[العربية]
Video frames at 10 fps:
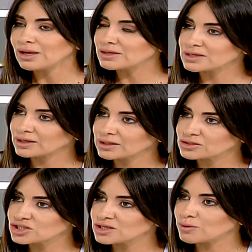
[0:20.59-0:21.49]
اذا
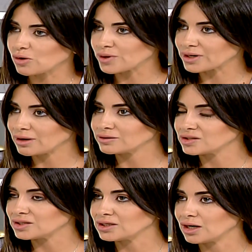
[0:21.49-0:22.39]
كان شيء
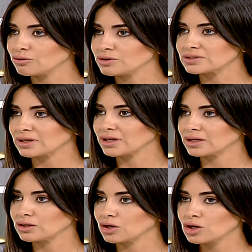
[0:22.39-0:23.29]
بالوراثه او اذا
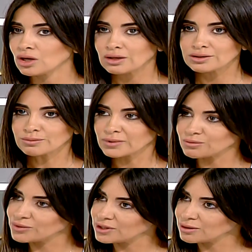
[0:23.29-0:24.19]
كان
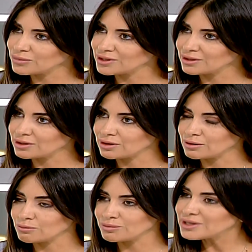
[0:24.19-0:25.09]
يمكن
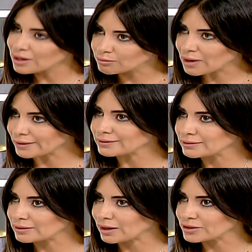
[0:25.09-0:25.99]
ببيئه آه،
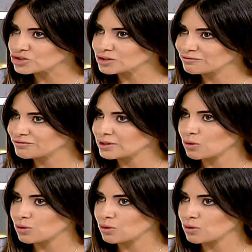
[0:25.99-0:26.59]
معينه عايشين فيها